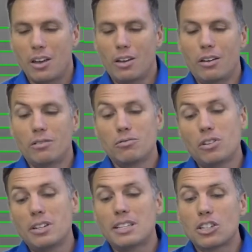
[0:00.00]
Euh,
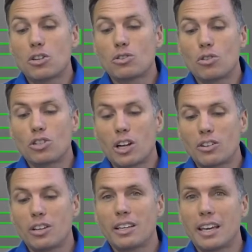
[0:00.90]
il y a des sécheuses qui ont un genre
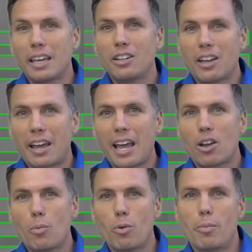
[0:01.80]
de grille, de rack
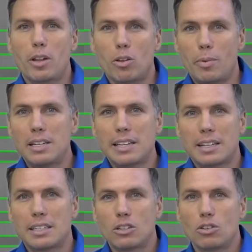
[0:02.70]
qu'on peut mettre. On met les
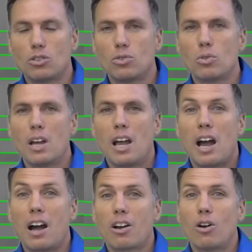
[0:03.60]
articles dessus.
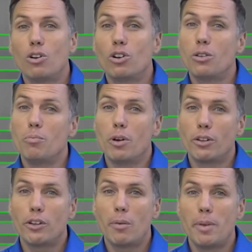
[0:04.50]
Encore là, une
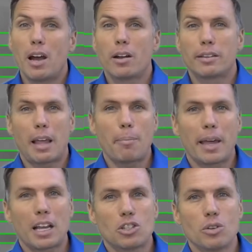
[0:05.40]
bonne demi-heure,
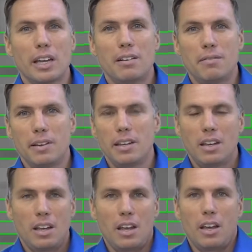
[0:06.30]
température élevée.
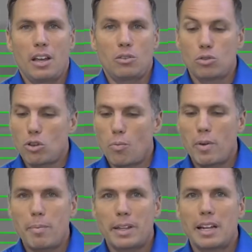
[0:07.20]
Euh, tout ce que vous
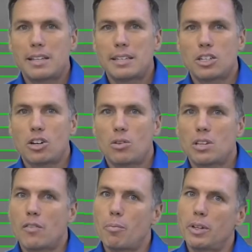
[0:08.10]
pouvez mettre dans la sécheuse,
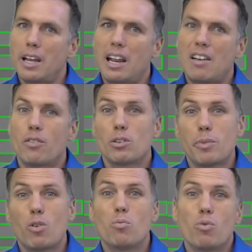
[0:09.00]
ça ne va pas dans la laveuse,
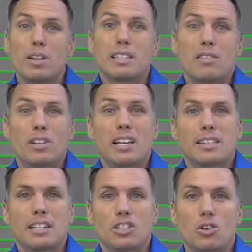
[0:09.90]
mais au moins ça va dans la
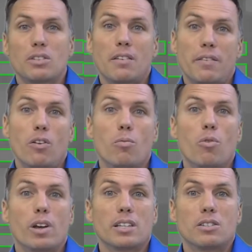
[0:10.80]
sécheuse. Ça fait au
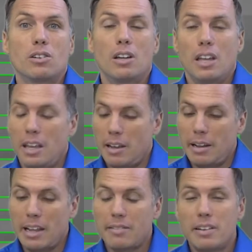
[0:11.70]
moins ça.
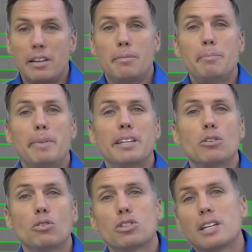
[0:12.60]
Euh, mettez
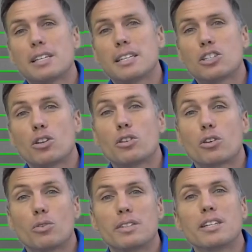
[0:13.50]
tout ça dans la sécheuse
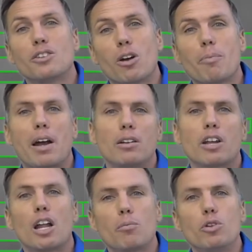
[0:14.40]
avec un cycle normal,
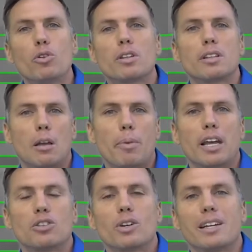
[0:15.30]
30 minutes,
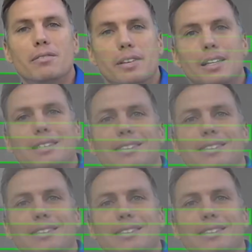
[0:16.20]
température élevée.